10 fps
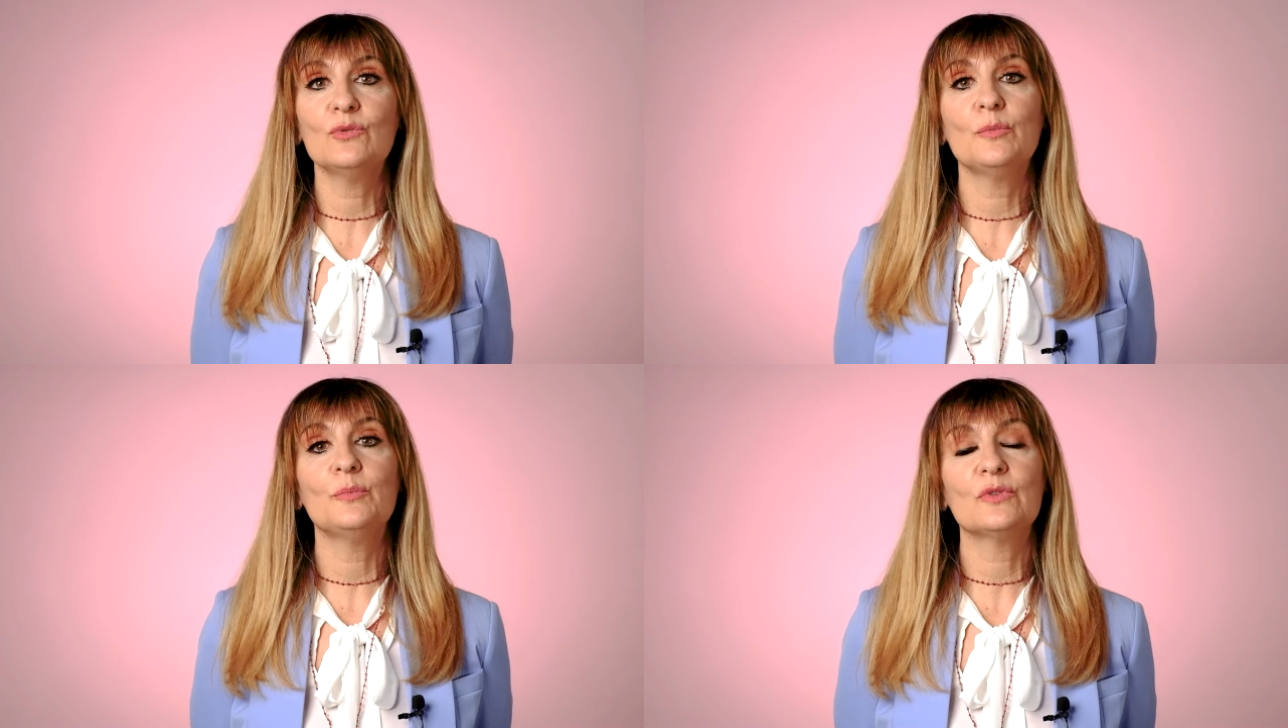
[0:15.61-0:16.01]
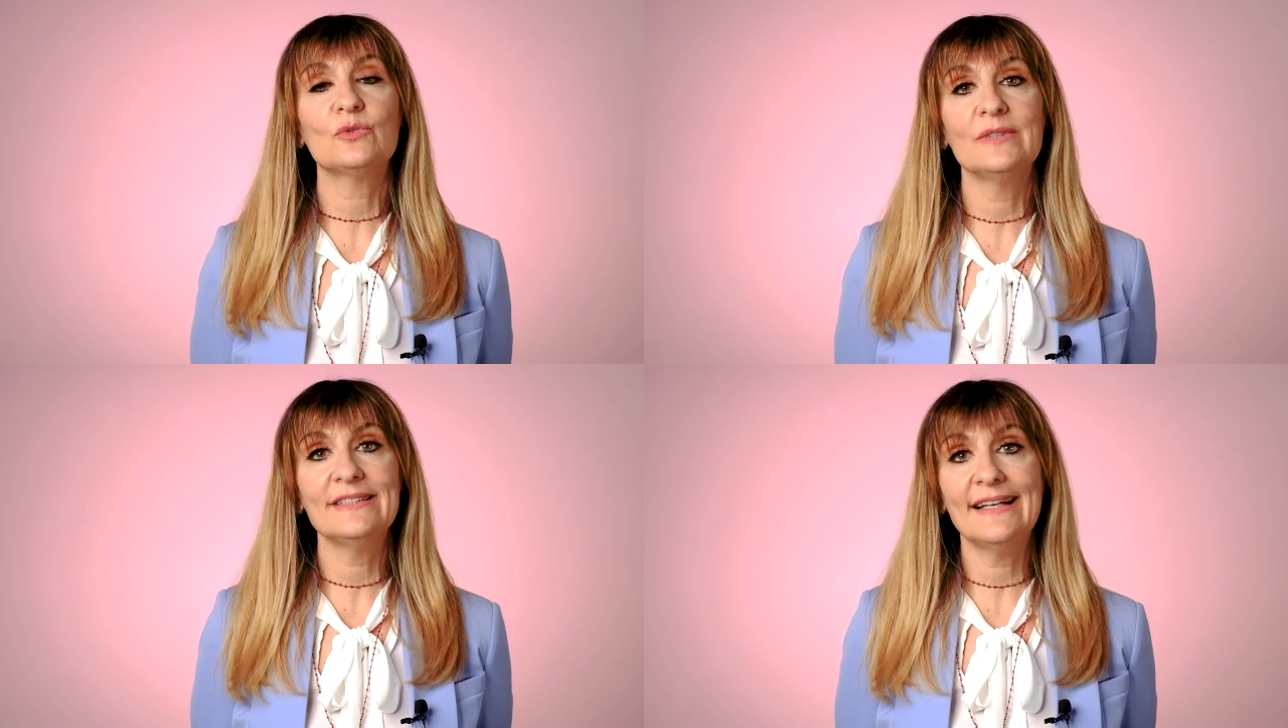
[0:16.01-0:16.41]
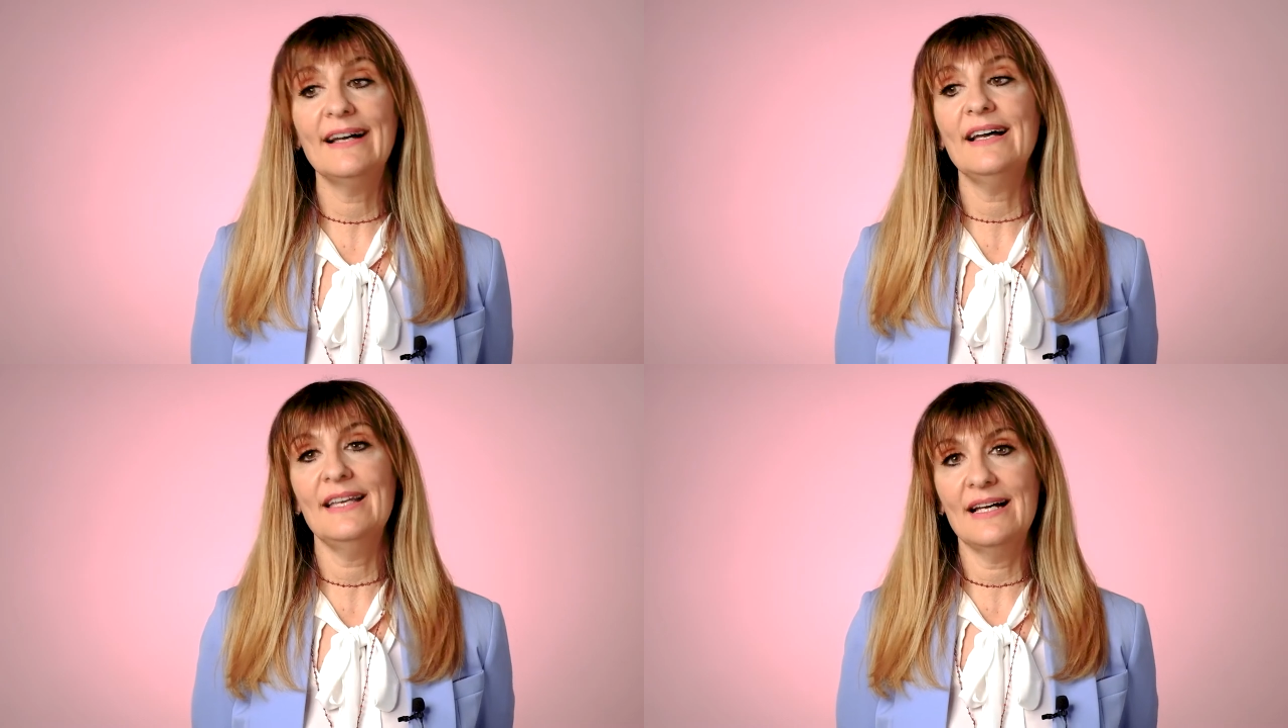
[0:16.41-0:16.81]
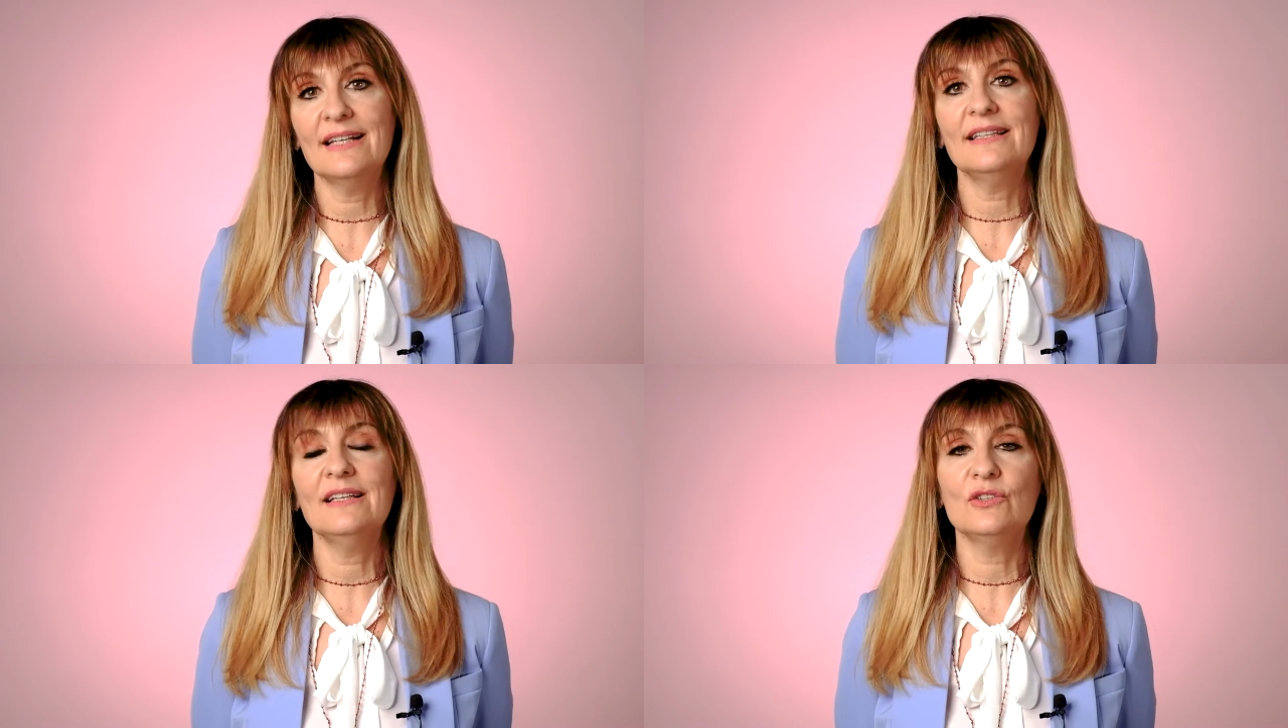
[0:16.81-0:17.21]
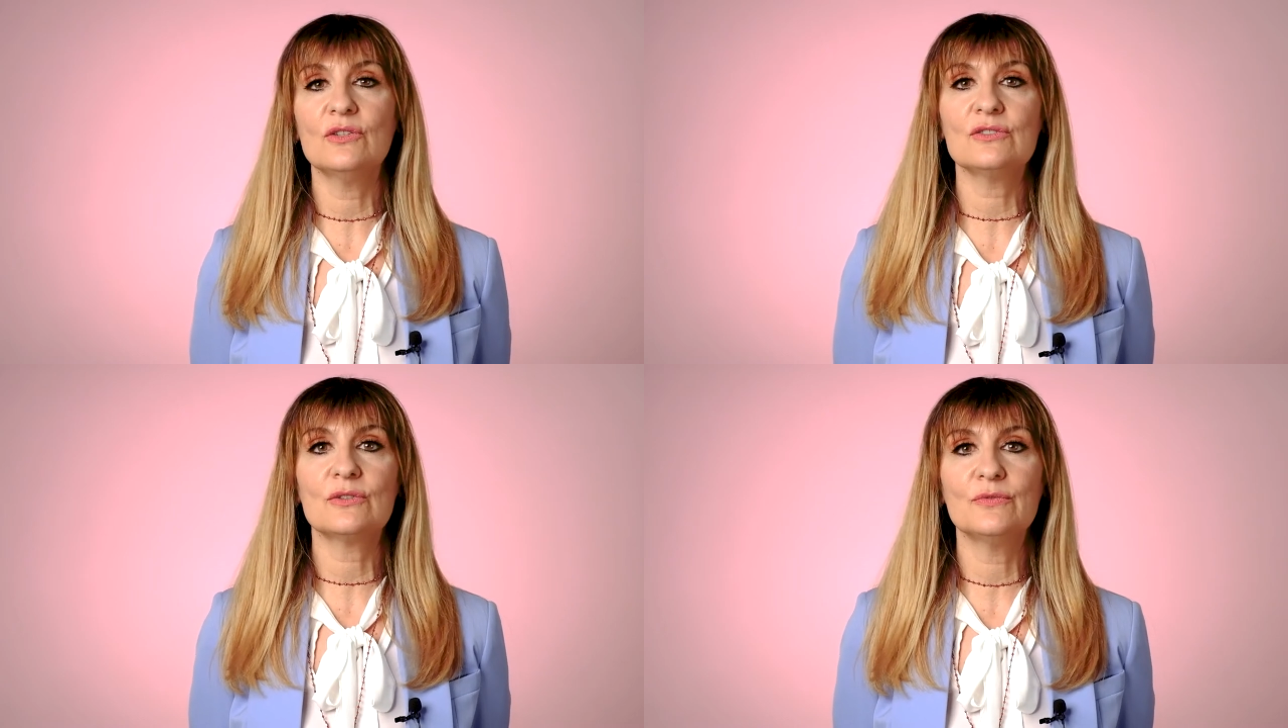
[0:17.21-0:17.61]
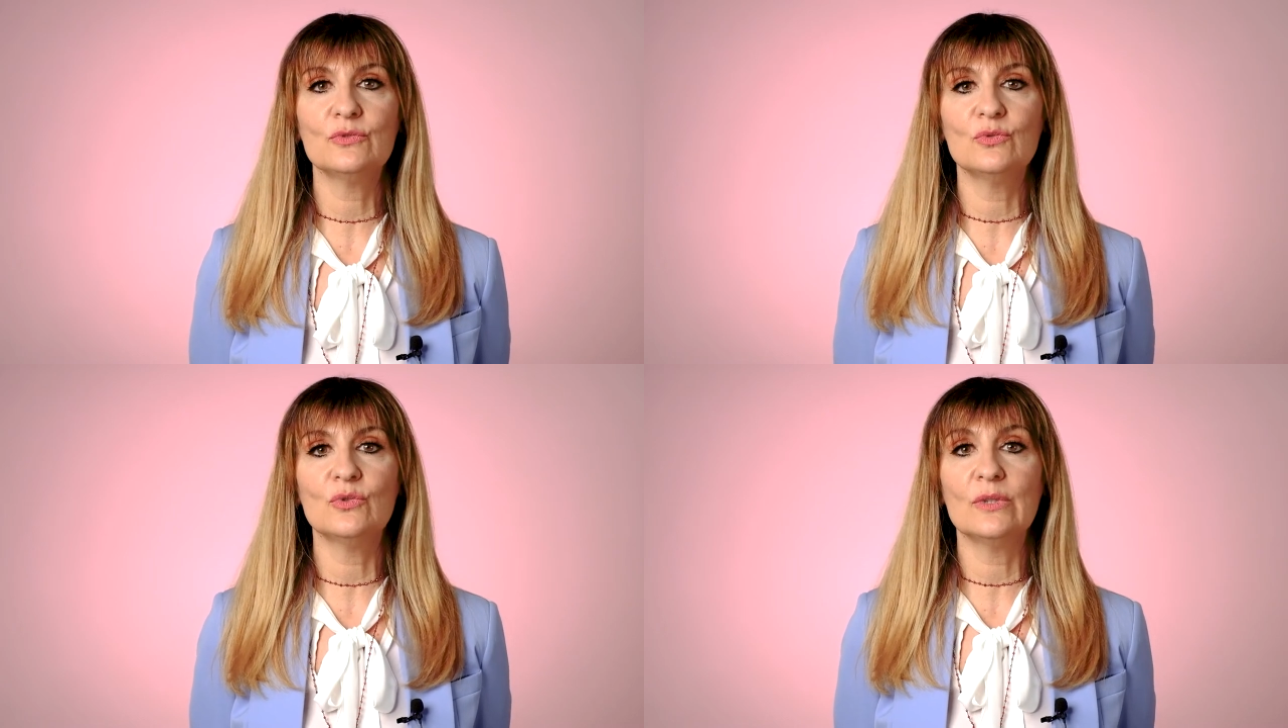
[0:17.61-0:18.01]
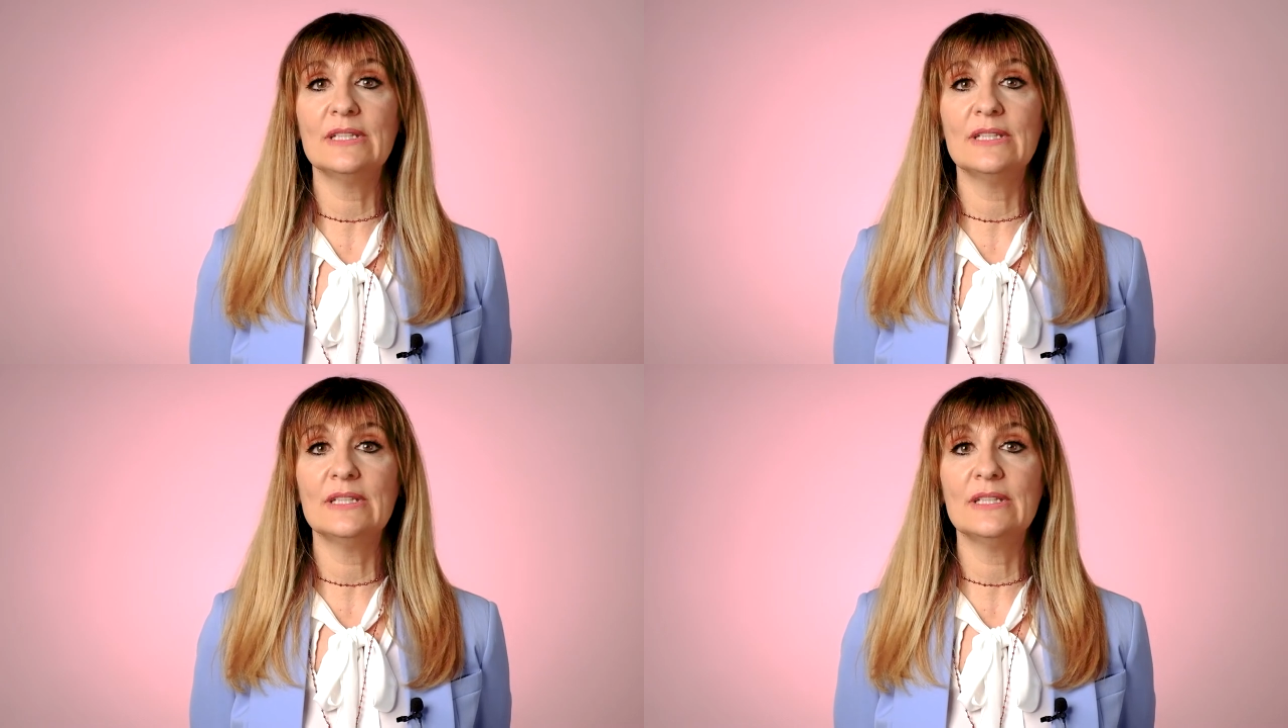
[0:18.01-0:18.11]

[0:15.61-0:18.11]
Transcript: un'opportunità e anche il nostro futuro